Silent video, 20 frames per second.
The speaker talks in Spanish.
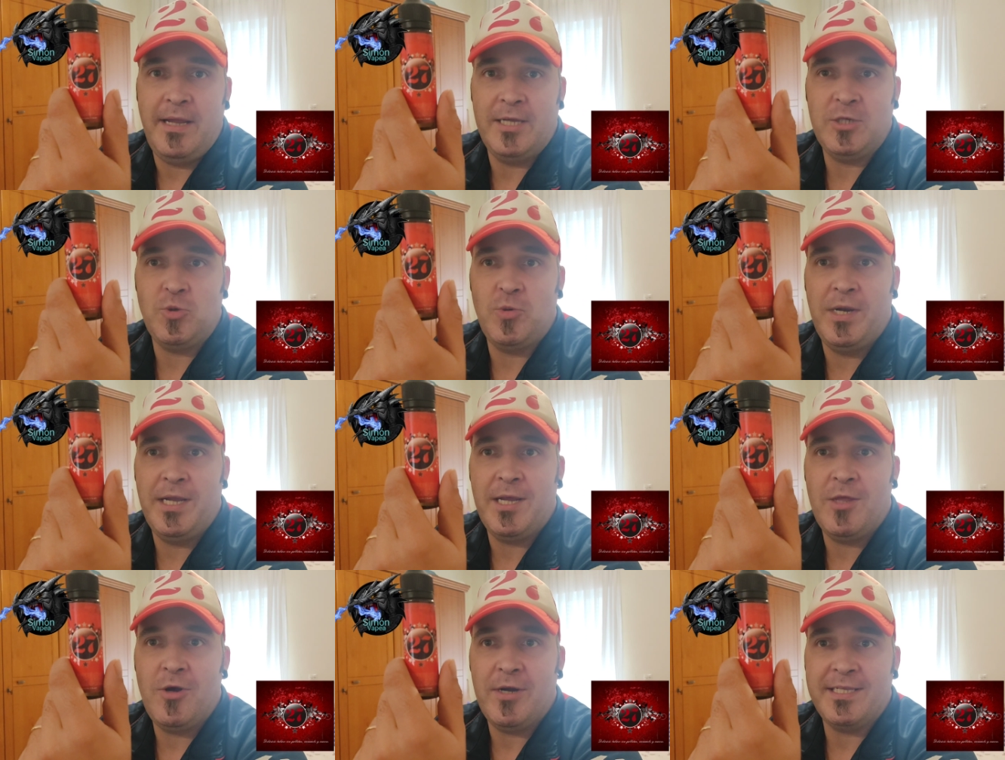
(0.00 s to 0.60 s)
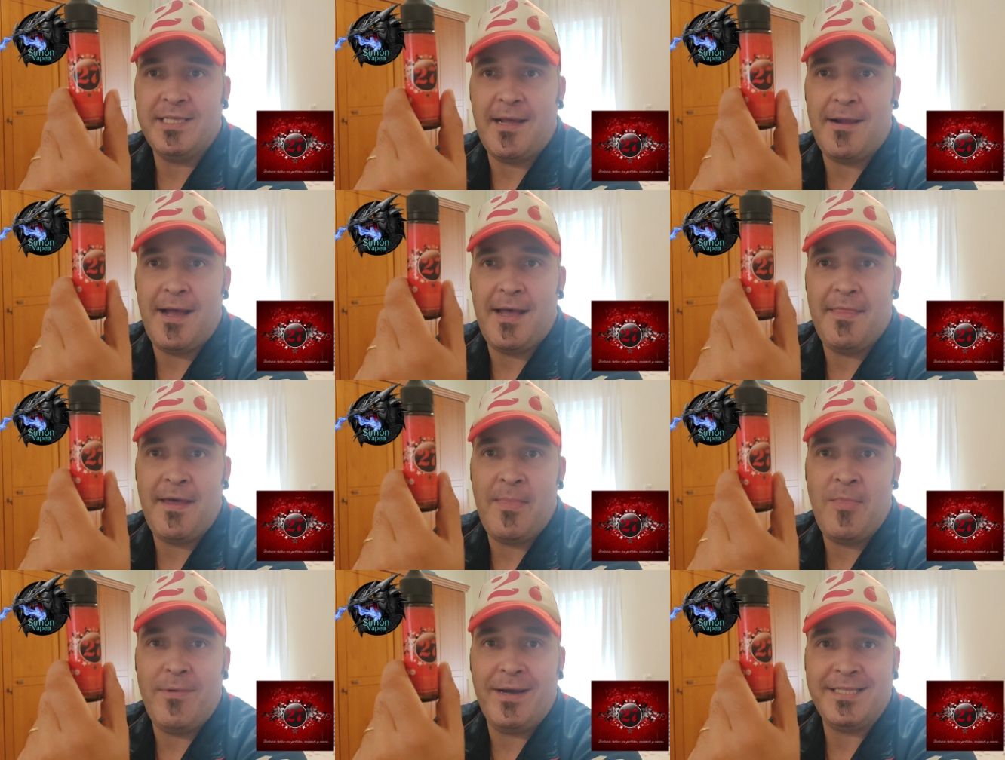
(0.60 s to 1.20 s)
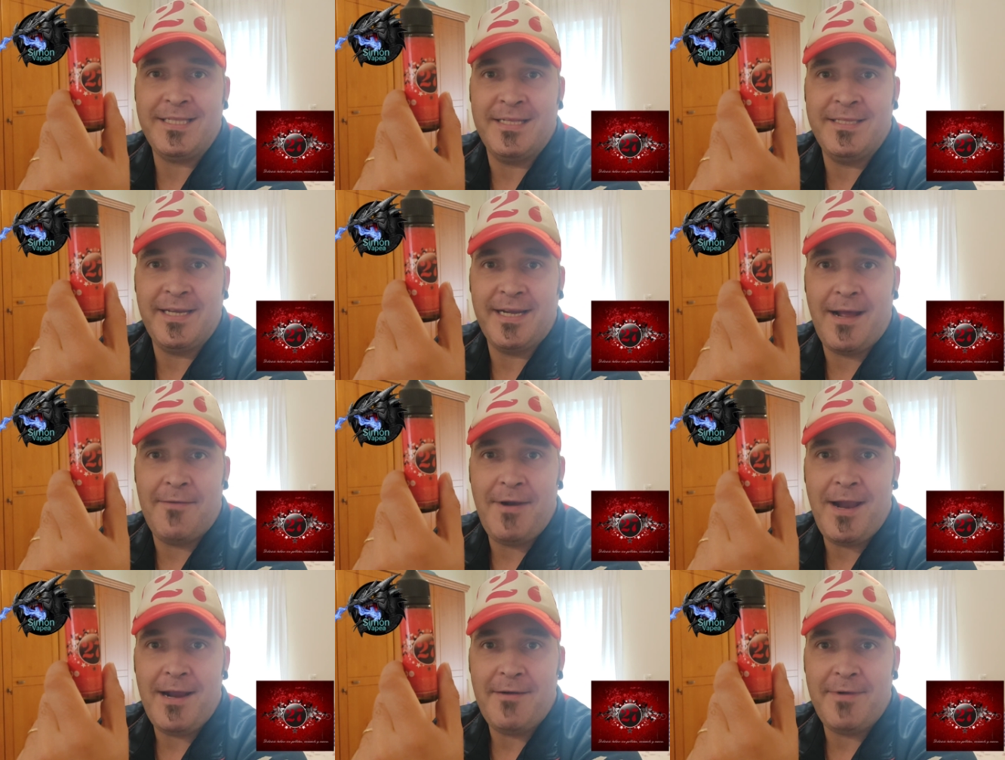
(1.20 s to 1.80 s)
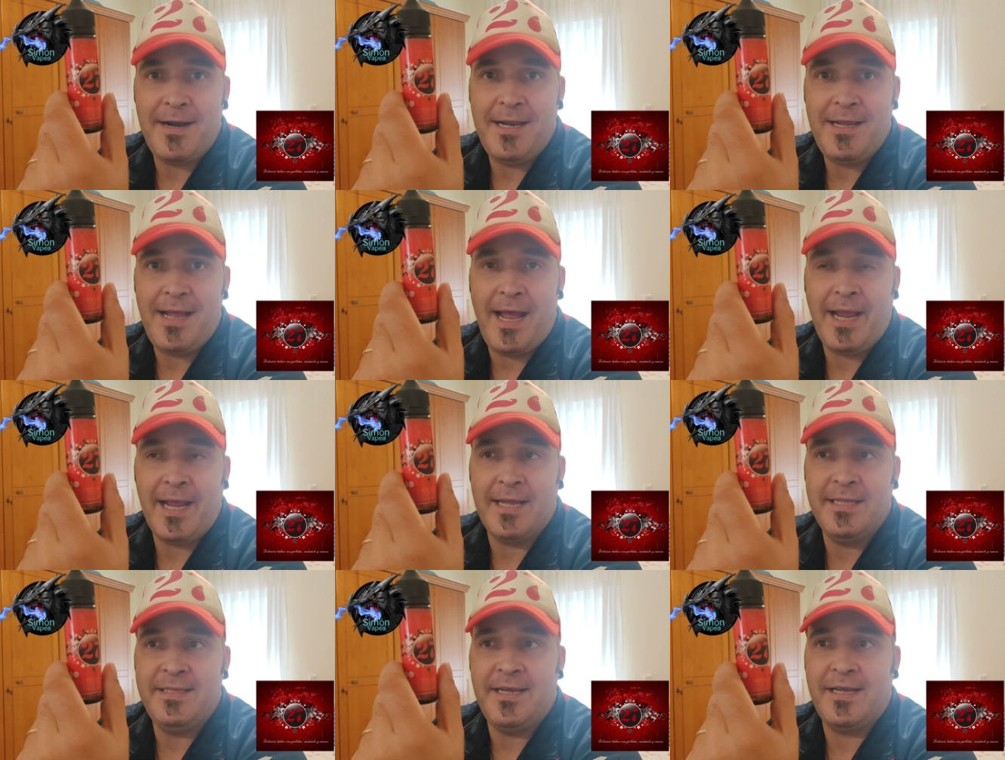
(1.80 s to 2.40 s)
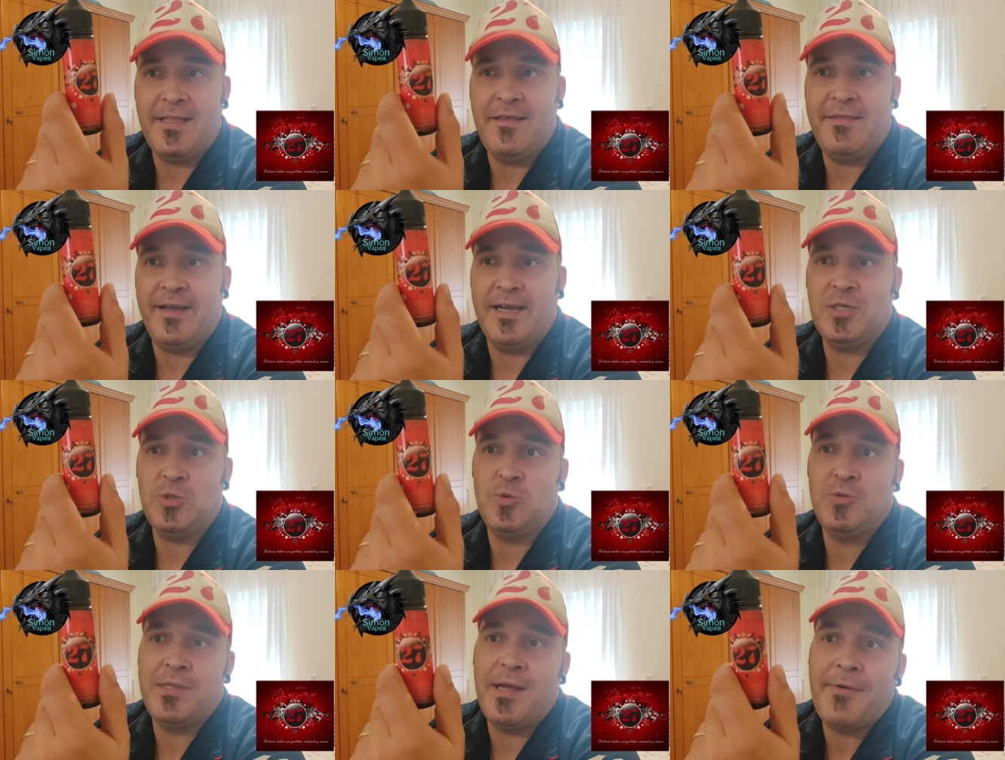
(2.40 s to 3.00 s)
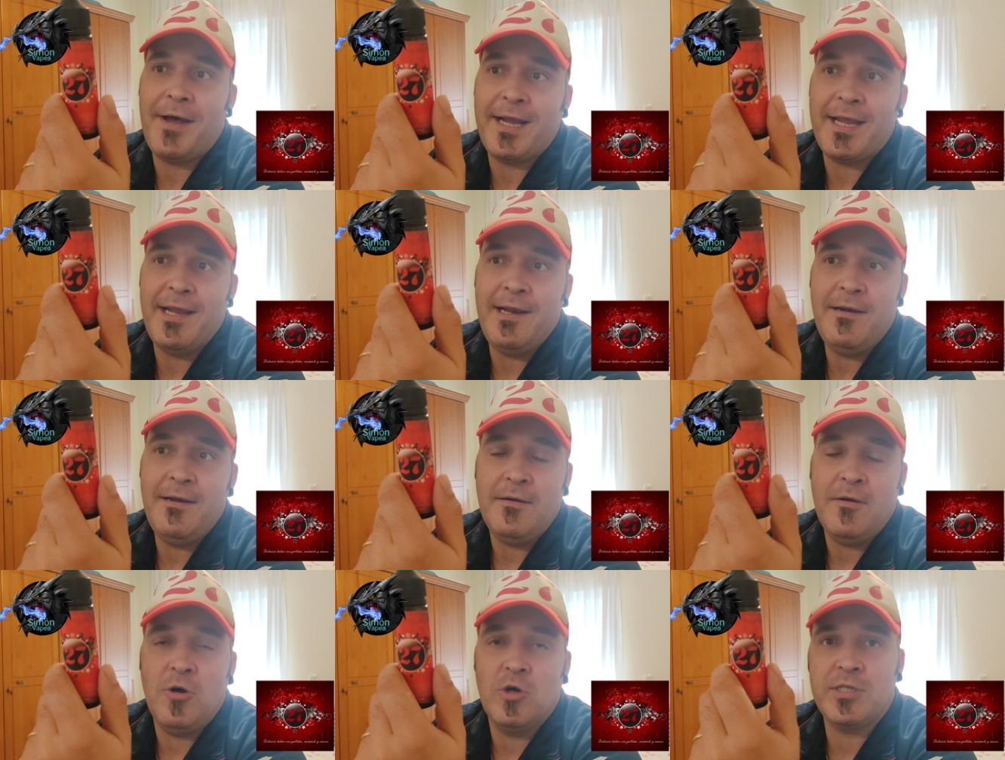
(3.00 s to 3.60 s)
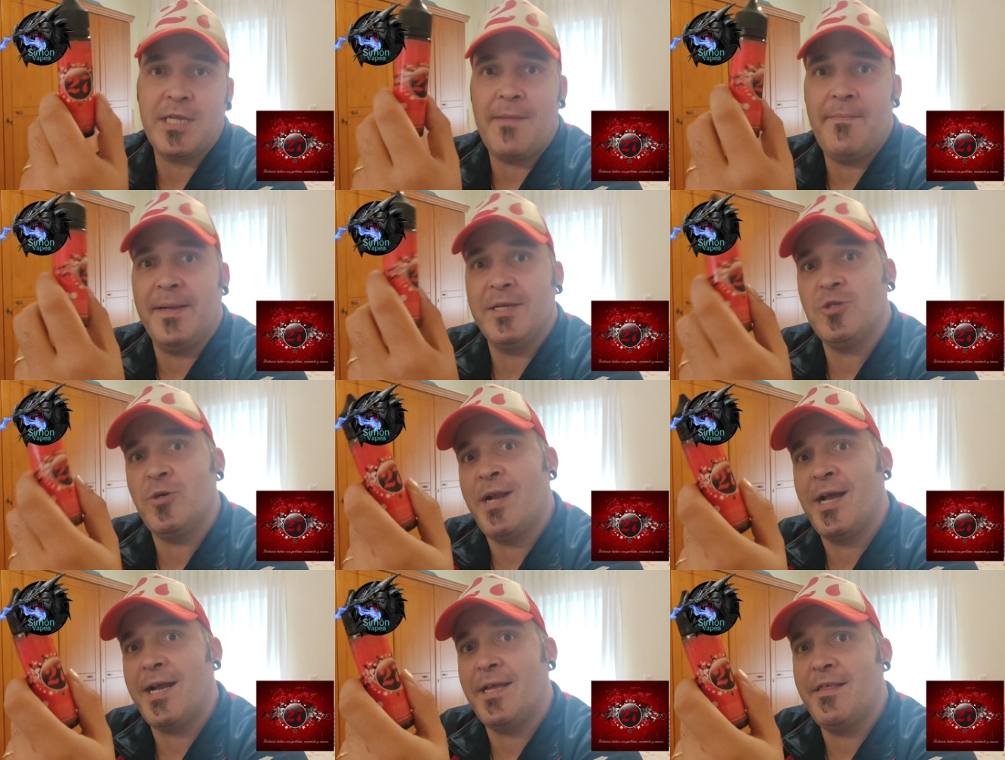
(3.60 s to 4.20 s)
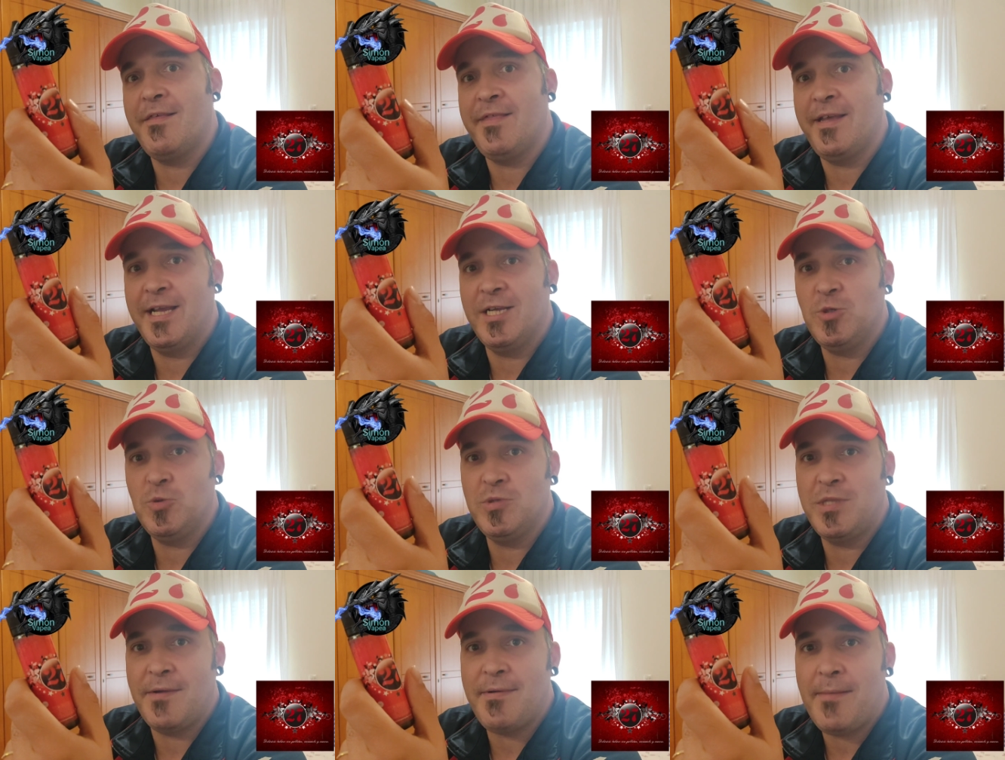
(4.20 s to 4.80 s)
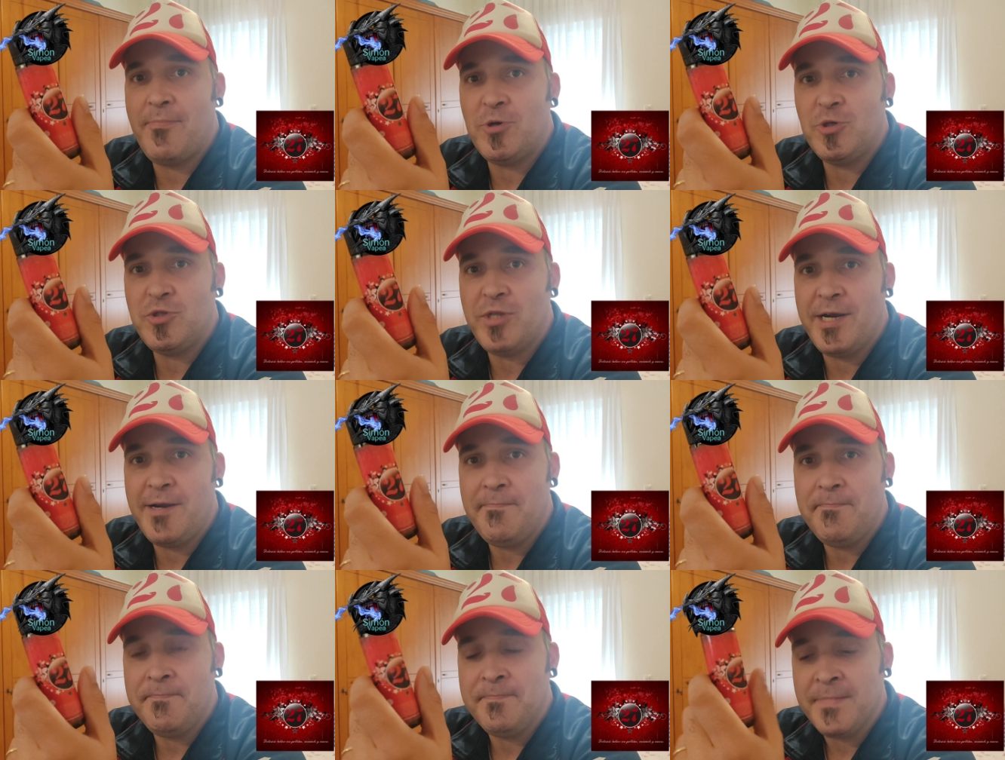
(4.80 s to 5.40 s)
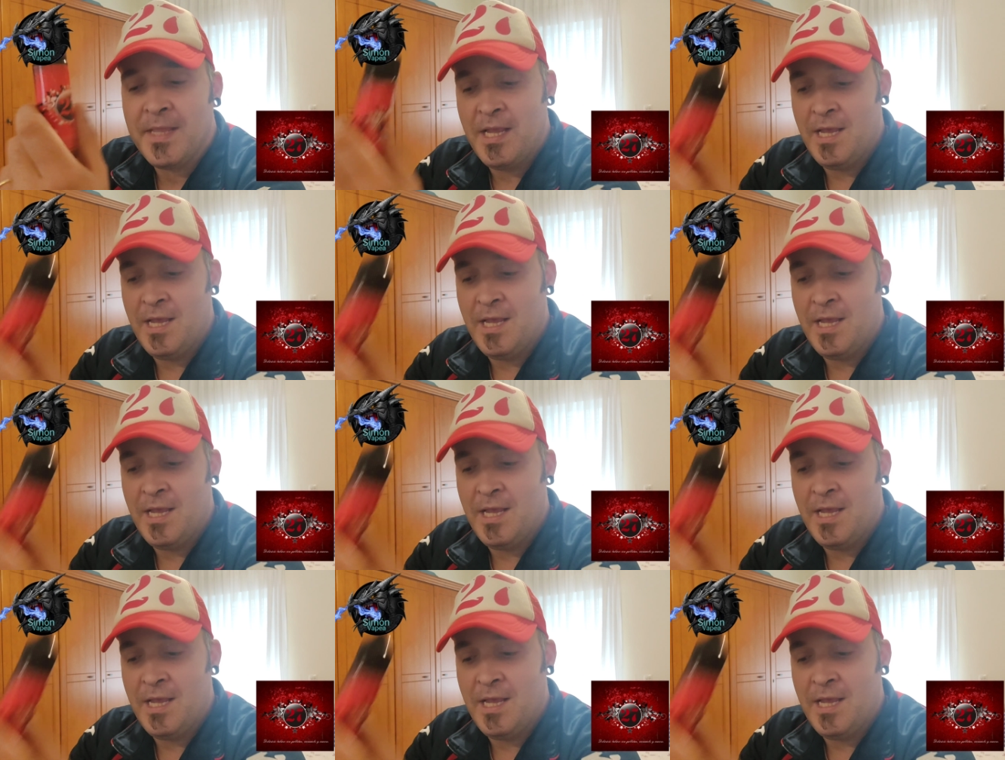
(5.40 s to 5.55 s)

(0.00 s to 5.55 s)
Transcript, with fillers: Es un líquido que está dando bastante que hablar, ¿vale? Hay gente que dice que es un tabaquil, otras personas que dicen que es un postre